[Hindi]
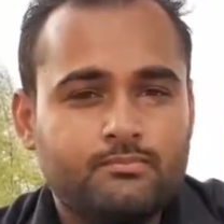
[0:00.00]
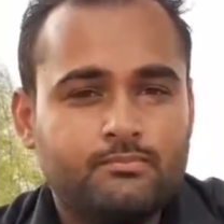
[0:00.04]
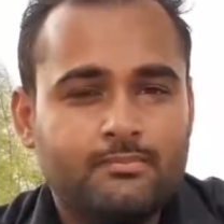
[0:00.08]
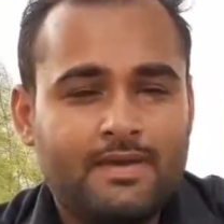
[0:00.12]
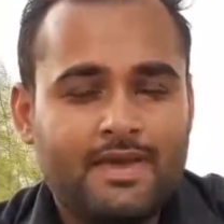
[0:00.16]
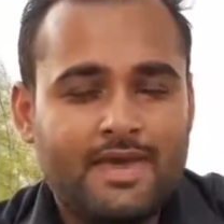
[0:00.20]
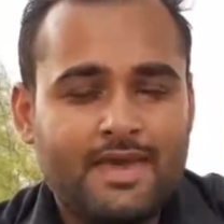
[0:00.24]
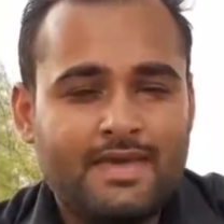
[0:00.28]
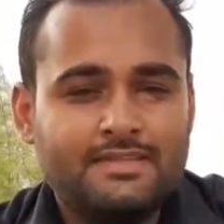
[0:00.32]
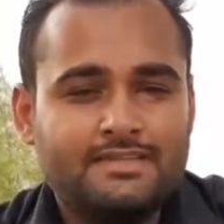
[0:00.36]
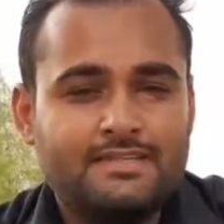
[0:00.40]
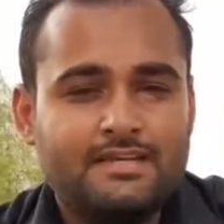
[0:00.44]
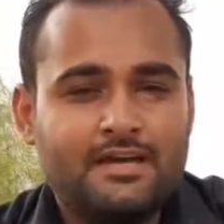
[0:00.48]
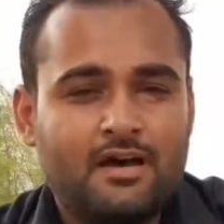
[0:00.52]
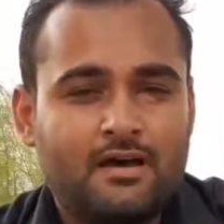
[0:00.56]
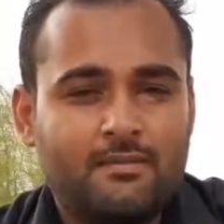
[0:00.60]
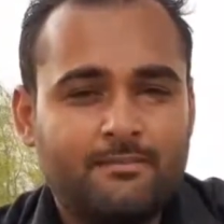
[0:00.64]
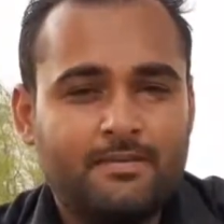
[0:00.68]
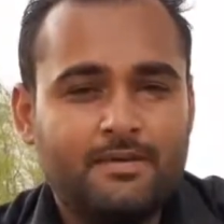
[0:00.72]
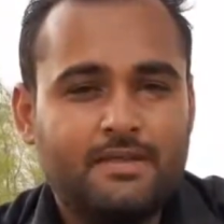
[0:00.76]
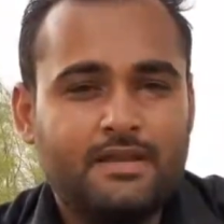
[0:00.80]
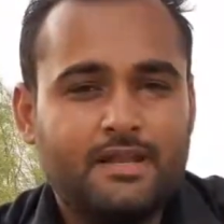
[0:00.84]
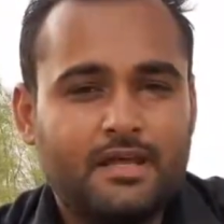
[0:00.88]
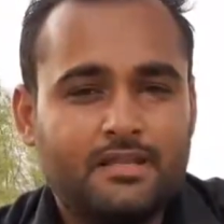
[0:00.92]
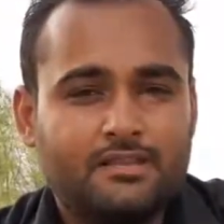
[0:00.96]
मैं जहाँ
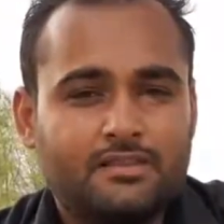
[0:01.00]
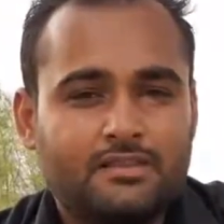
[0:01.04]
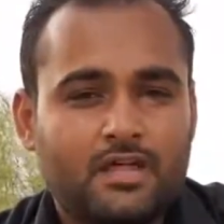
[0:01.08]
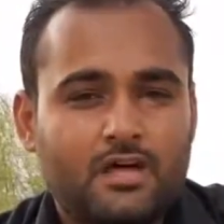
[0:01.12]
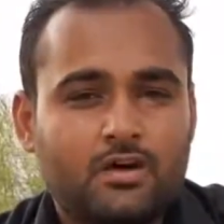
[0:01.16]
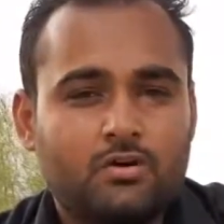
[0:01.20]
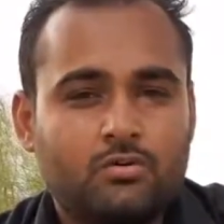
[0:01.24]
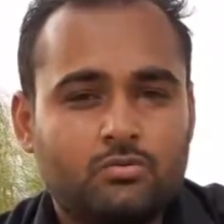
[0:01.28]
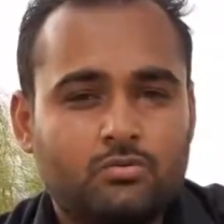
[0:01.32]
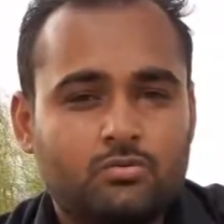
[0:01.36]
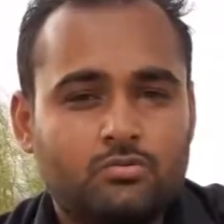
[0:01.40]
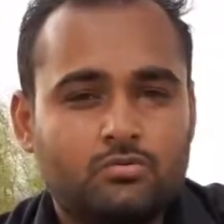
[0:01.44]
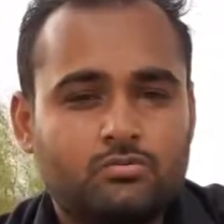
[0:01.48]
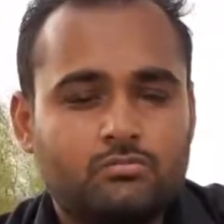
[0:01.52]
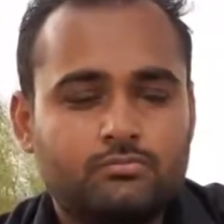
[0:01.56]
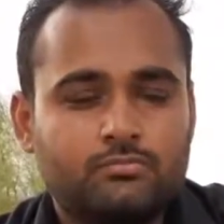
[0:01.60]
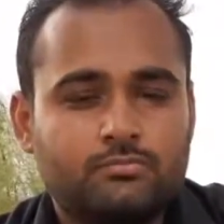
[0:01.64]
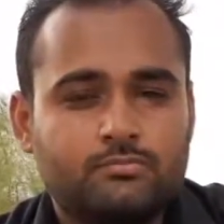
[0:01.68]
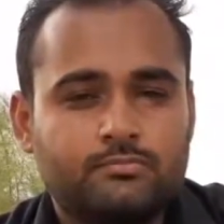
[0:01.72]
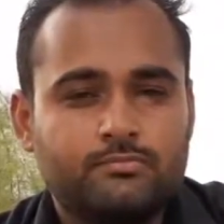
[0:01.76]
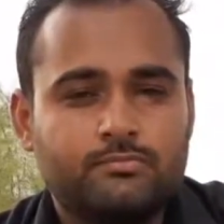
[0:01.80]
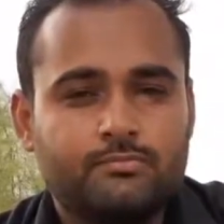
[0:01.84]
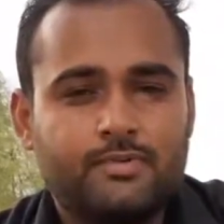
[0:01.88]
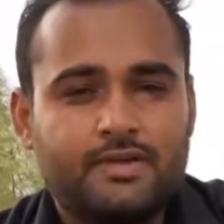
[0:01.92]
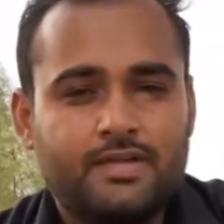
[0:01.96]
पे रहता
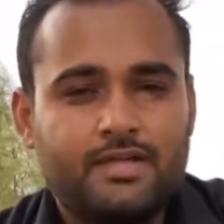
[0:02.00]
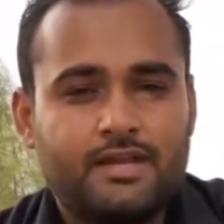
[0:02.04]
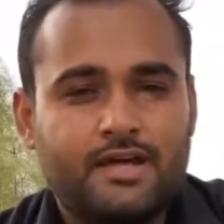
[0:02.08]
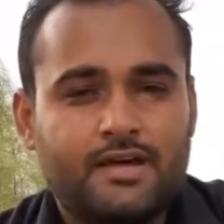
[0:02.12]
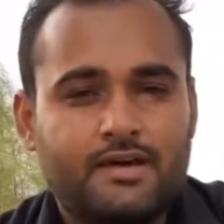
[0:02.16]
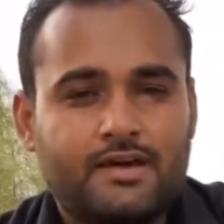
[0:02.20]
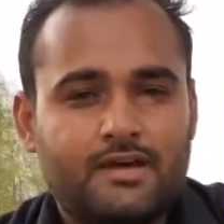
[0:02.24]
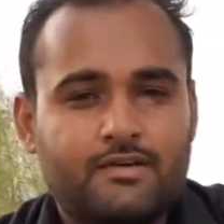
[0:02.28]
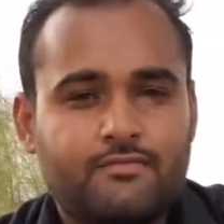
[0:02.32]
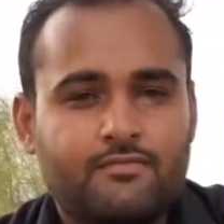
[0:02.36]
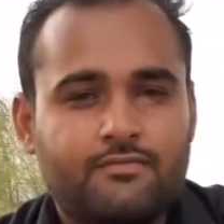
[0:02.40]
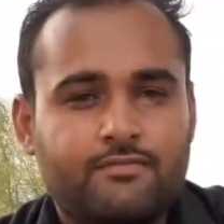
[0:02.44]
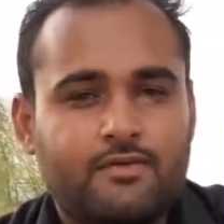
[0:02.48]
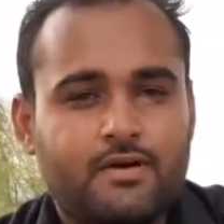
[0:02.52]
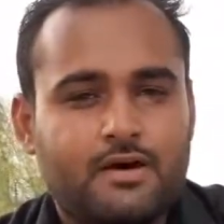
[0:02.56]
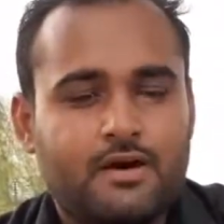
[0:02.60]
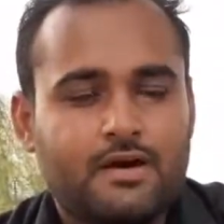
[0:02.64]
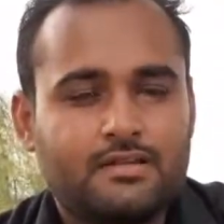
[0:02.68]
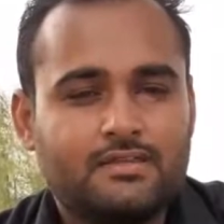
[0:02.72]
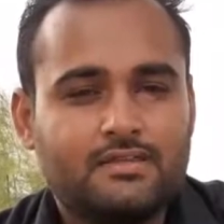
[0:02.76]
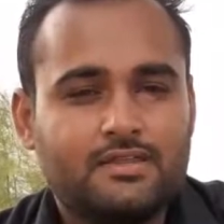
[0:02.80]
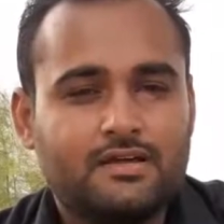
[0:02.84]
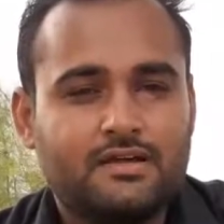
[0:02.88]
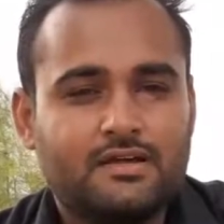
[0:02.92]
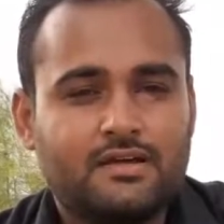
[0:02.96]
हूँ मेरा
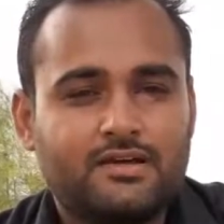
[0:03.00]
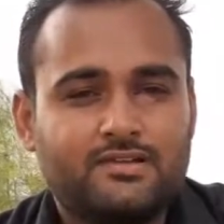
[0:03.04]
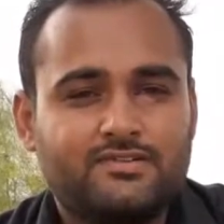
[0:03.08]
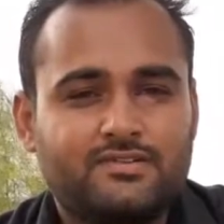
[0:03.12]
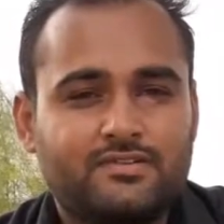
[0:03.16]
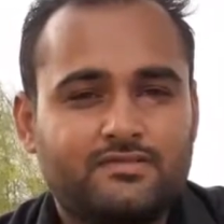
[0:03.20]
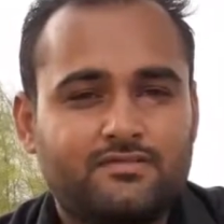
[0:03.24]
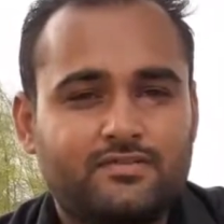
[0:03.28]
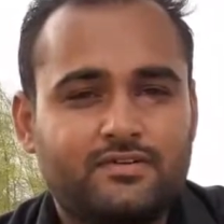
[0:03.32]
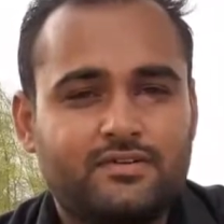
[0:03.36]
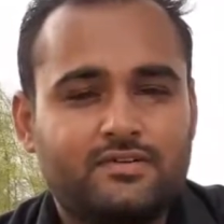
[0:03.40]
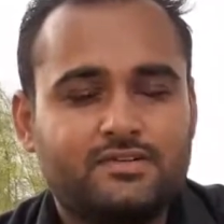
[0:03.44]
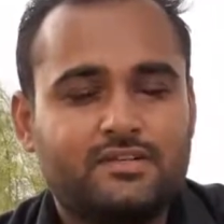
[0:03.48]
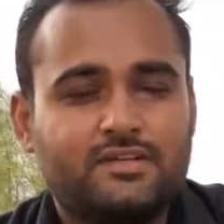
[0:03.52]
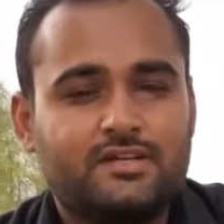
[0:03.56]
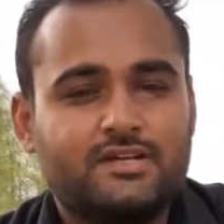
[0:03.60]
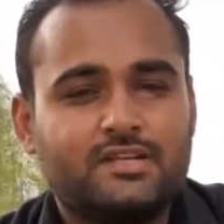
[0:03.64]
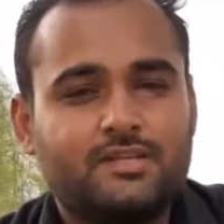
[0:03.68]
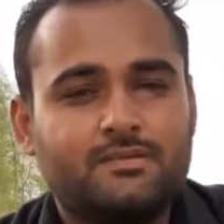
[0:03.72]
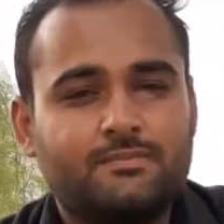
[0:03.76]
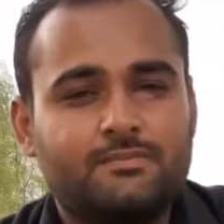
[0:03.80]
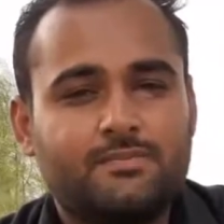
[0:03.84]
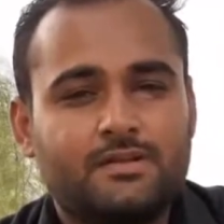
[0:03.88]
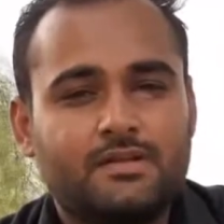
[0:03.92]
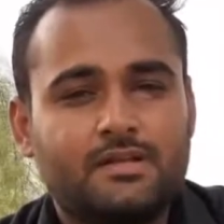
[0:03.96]
वहाँ तक का सफ़र
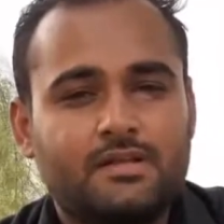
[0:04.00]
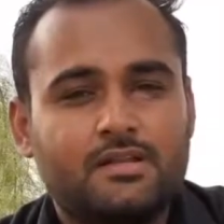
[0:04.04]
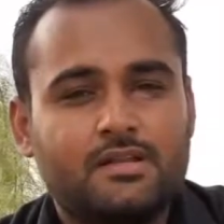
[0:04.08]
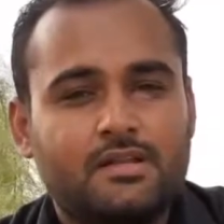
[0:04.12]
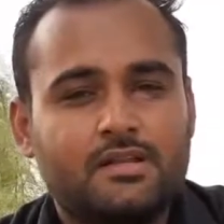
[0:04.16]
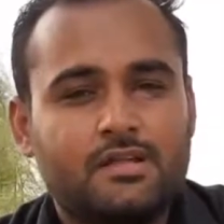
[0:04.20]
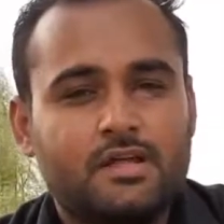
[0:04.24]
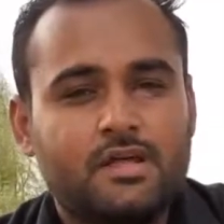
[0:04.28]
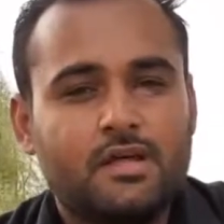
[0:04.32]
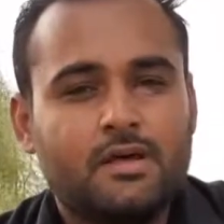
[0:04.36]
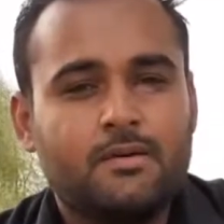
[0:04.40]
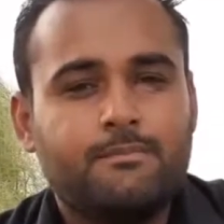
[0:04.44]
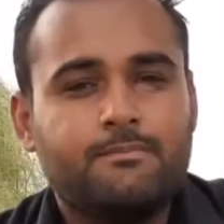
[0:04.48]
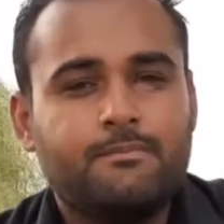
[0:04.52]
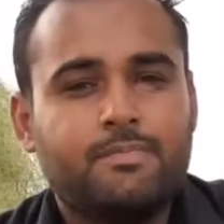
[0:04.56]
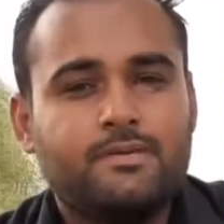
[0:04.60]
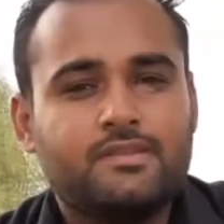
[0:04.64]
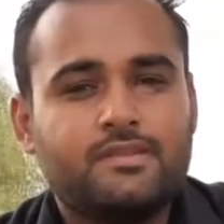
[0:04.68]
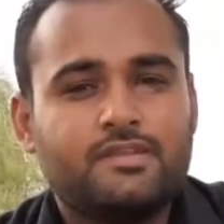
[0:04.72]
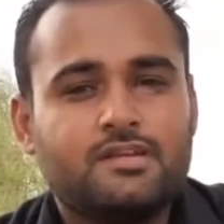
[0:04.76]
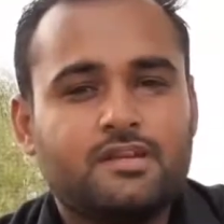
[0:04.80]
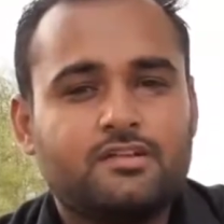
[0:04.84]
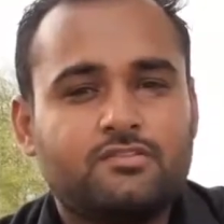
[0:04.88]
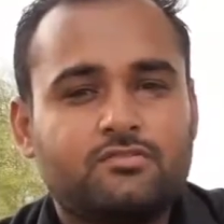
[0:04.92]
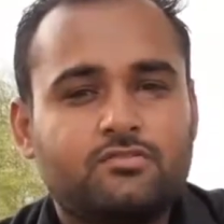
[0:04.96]
तकरीबन
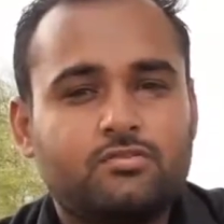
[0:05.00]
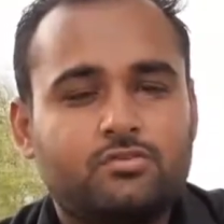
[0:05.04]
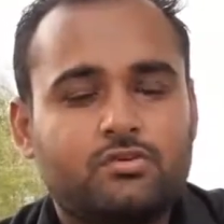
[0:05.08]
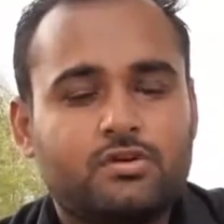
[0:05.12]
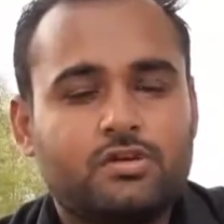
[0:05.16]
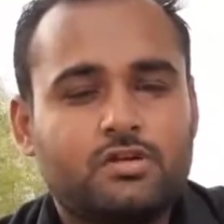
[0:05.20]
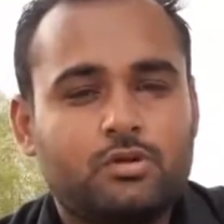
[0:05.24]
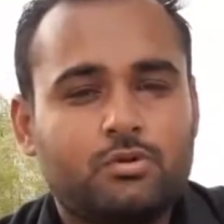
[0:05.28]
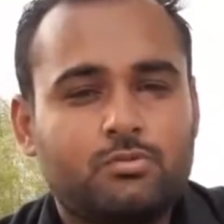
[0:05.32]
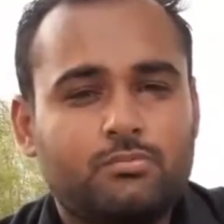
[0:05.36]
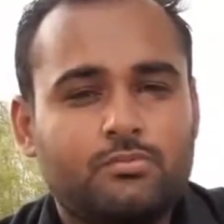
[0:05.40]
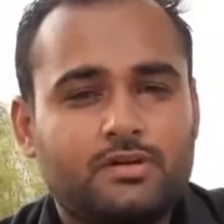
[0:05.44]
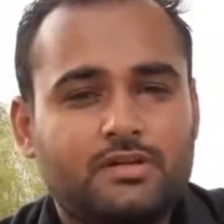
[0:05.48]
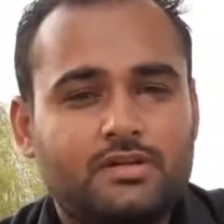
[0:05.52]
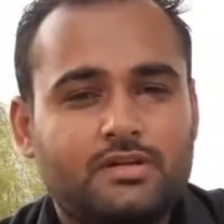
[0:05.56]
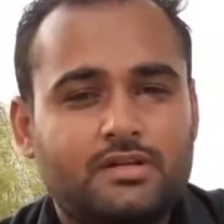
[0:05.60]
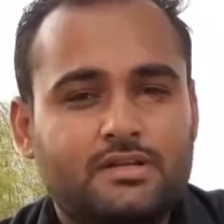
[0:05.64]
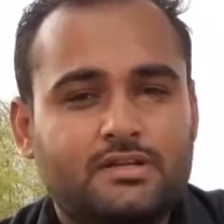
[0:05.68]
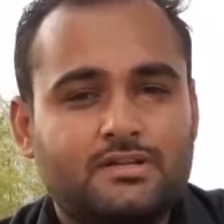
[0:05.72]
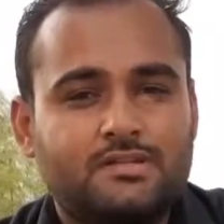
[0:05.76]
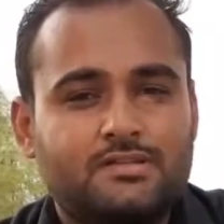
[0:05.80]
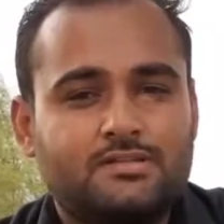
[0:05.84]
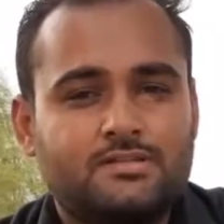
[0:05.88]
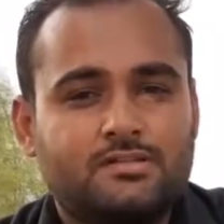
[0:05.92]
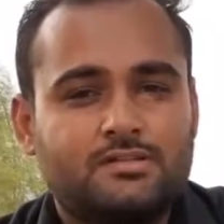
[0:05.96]
1500
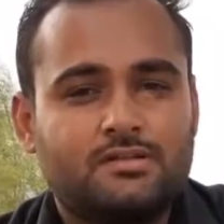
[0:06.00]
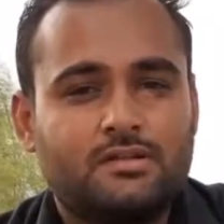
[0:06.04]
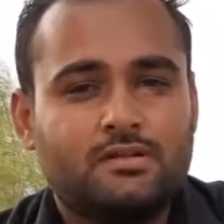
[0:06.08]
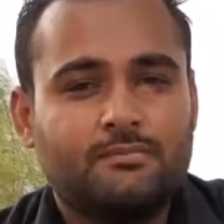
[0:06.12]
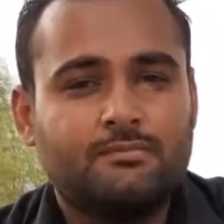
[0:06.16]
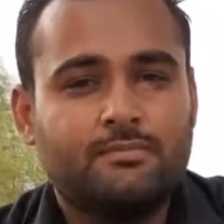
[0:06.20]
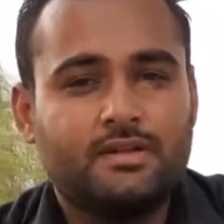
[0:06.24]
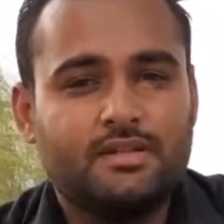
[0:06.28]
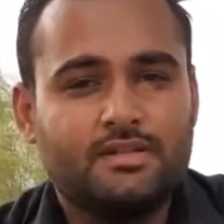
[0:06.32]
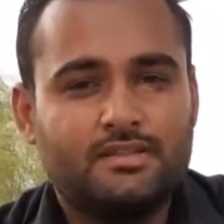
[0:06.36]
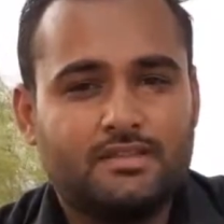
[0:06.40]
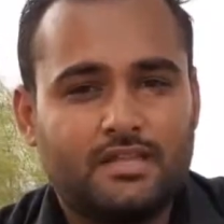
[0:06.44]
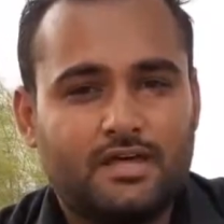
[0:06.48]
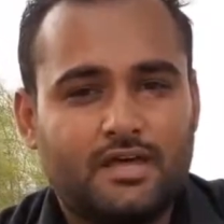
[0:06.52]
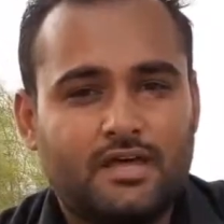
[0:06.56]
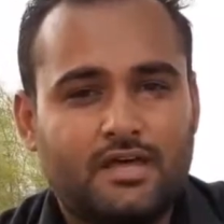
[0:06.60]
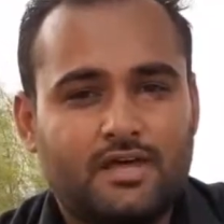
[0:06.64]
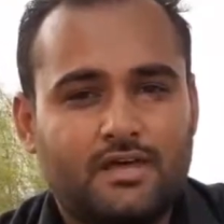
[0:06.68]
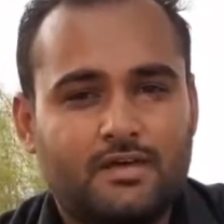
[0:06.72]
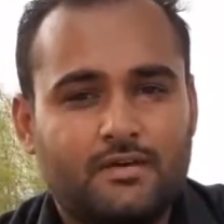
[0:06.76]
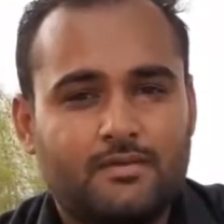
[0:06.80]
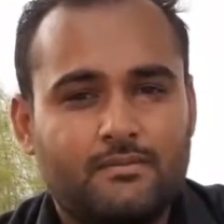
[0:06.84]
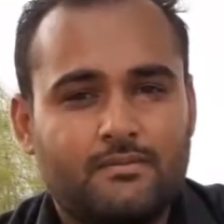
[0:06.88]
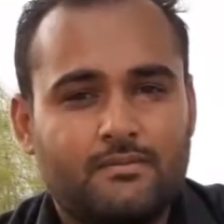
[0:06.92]
किलोमीटर बनता है